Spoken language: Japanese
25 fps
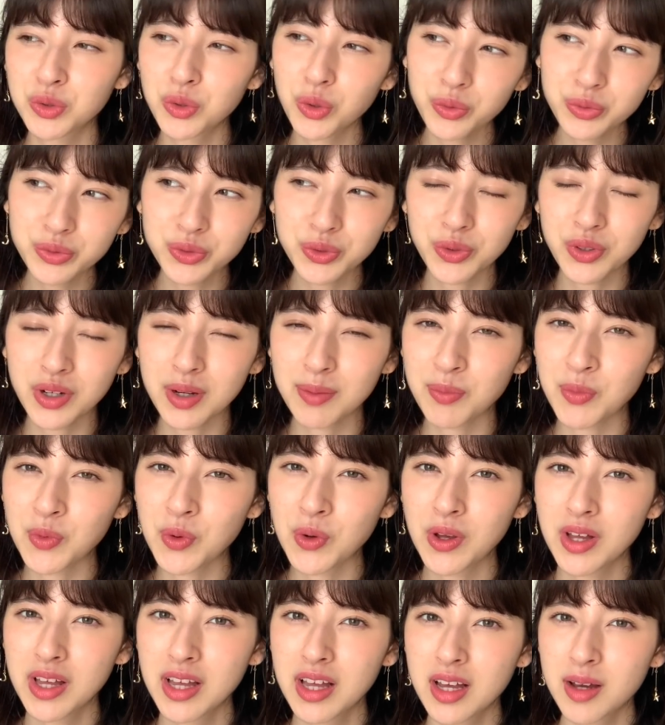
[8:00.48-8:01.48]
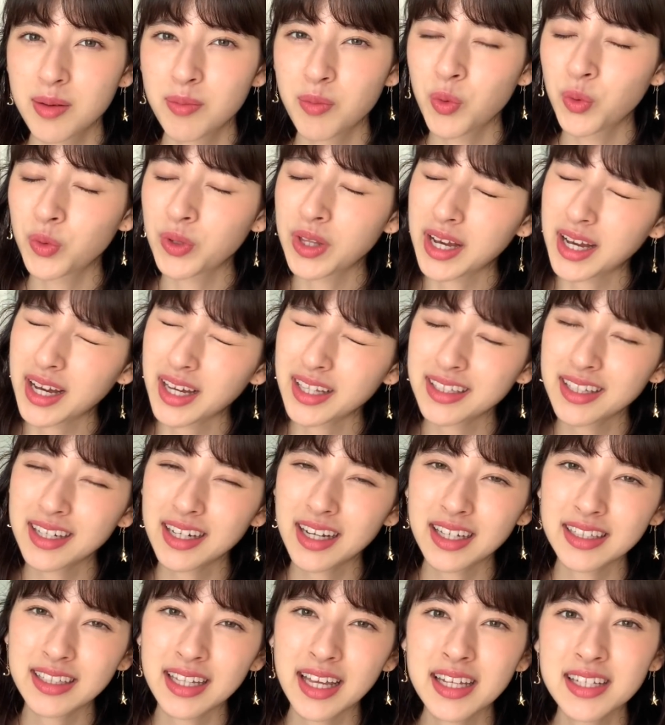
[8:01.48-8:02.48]
クオフとかももうなかな
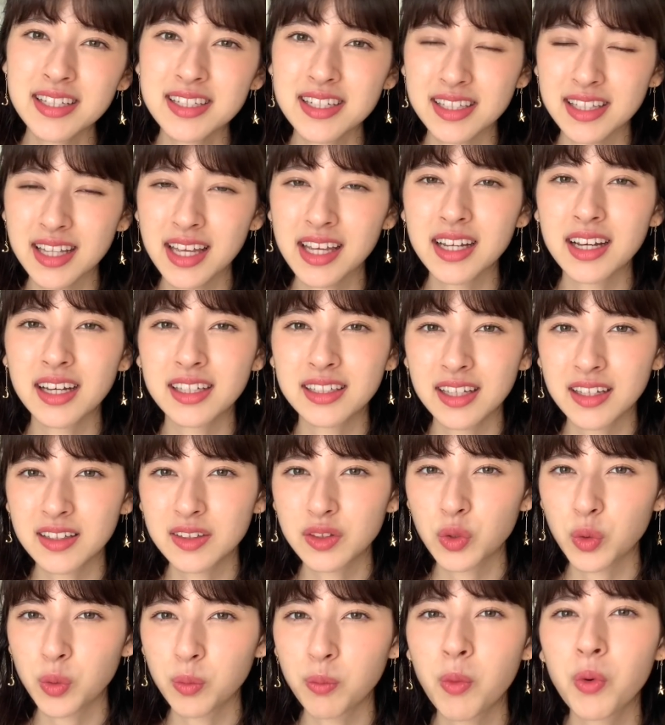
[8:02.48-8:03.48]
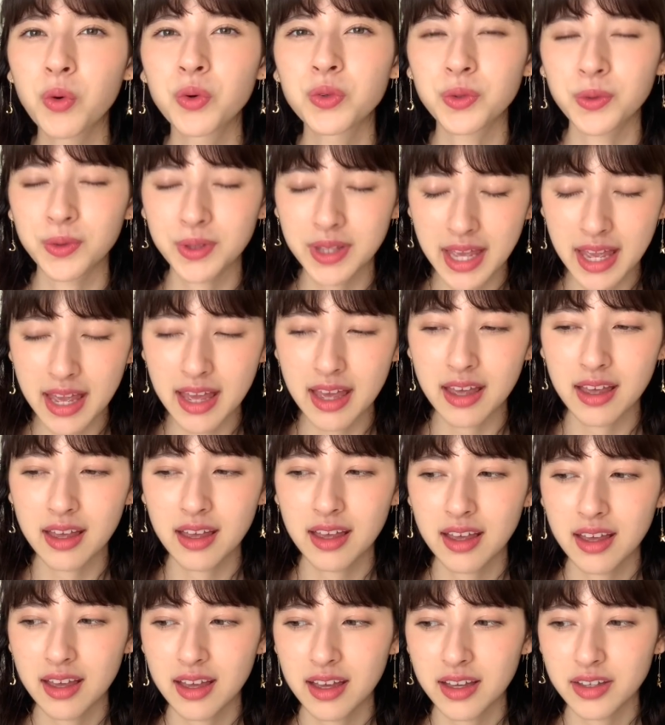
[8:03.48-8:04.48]
かないんじゃないかなって思うので、
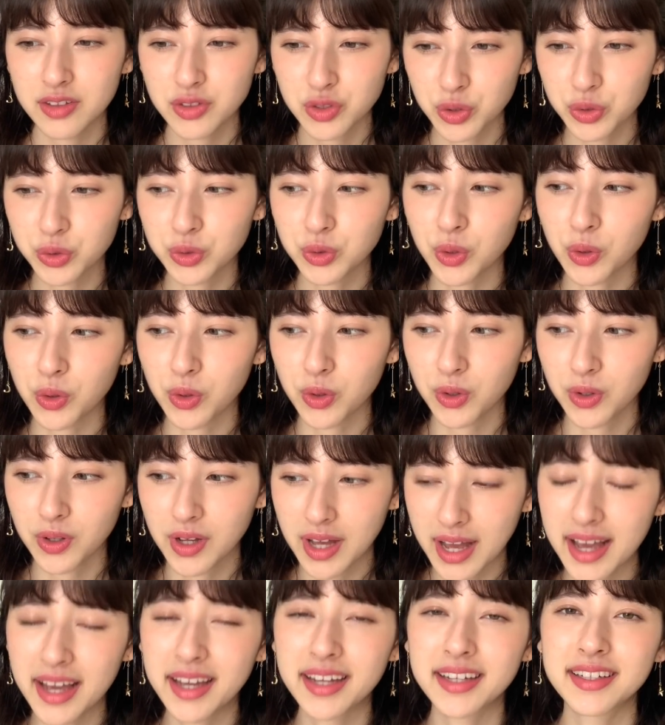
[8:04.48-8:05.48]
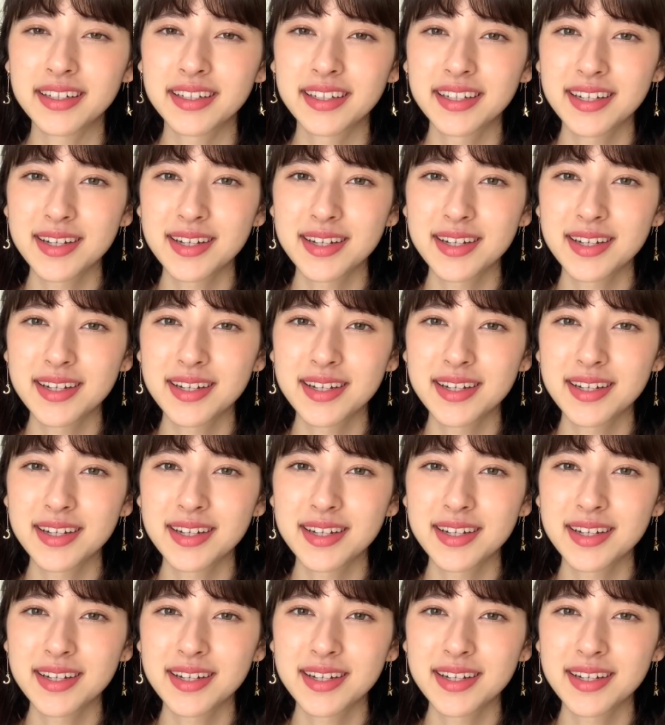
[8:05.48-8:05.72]
ちょっと、はい。